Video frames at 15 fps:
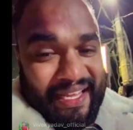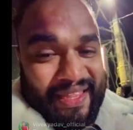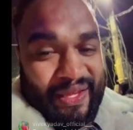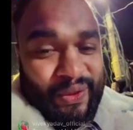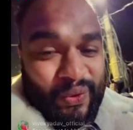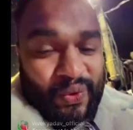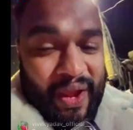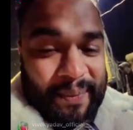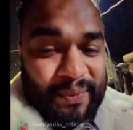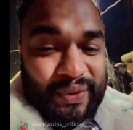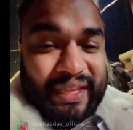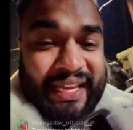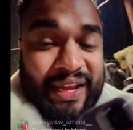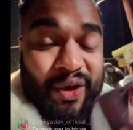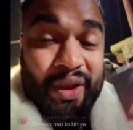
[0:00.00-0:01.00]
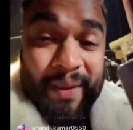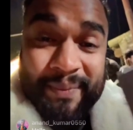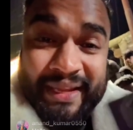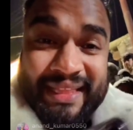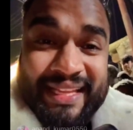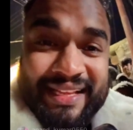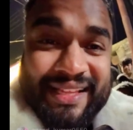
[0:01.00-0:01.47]
पानी दे दो जो आपको देना और
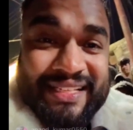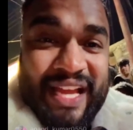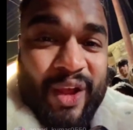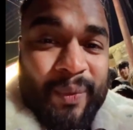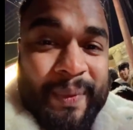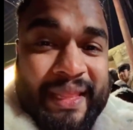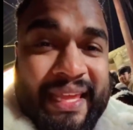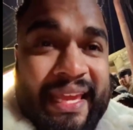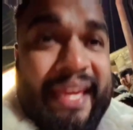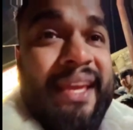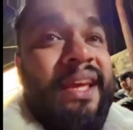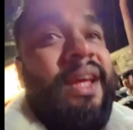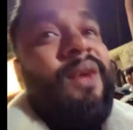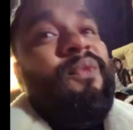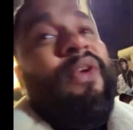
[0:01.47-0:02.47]
हमने दस हजार रुपए दिए